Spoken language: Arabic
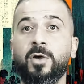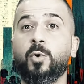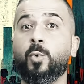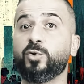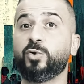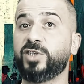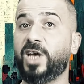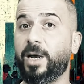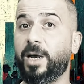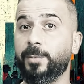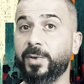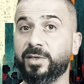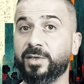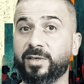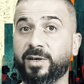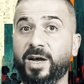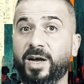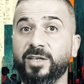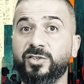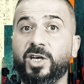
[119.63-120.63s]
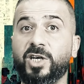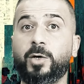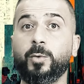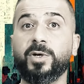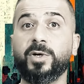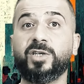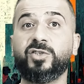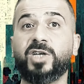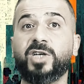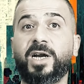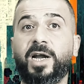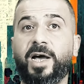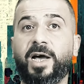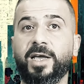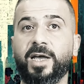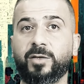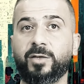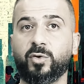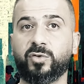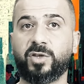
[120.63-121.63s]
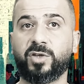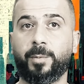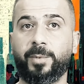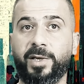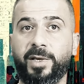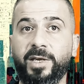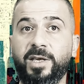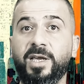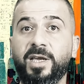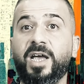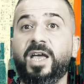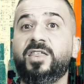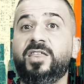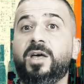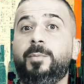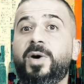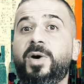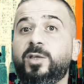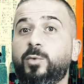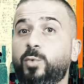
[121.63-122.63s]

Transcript: وصعب يتراجع ويرجع لحياته الطبيعية إذا ما